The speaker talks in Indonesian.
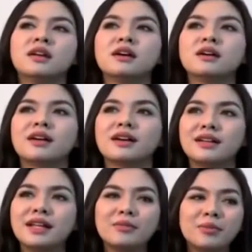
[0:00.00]
nah
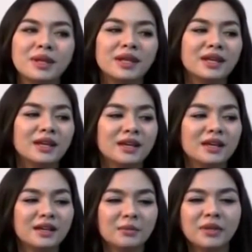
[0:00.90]
dia
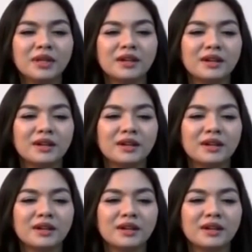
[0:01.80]
lebih lebih